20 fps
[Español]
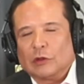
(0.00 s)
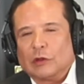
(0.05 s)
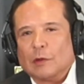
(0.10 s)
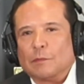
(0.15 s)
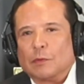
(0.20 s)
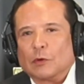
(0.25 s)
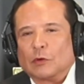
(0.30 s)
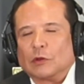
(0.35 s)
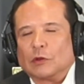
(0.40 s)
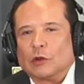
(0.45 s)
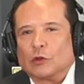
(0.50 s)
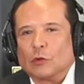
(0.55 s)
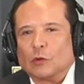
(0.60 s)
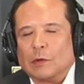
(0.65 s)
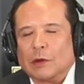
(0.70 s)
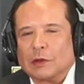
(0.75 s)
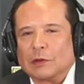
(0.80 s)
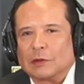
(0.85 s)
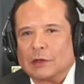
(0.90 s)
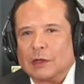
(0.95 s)
Por cierto, va a
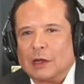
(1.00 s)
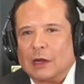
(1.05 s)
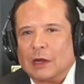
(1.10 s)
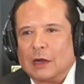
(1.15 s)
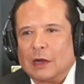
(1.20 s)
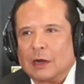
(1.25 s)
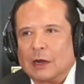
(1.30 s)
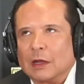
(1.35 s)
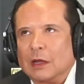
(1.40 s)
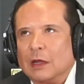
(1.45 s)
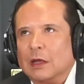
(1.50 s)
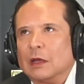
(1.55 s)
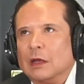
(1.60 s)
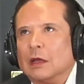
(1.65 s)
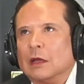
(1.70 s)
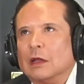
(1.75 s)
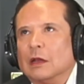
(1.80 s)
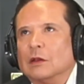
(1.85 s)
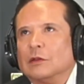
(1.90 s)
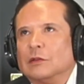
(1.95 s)
estar
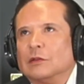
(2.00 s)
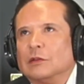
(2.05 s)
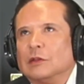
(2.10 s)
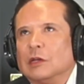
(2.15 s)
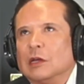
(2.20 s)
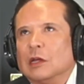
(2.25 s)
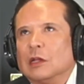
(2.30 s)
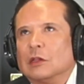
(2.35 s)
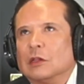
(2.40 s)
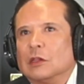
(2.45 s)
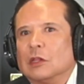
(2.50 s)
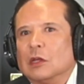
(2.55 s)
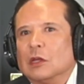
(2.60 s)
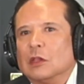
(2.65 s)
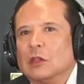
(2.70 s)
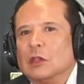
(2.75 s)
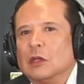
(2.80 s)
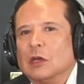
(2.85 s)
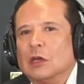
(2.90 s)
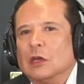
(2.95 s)
el 7
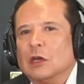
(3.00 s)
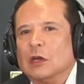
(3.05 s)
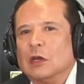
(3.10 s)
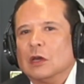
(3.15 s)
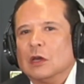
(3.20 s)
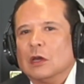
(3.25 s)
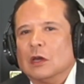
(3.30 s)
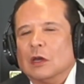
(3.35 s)
de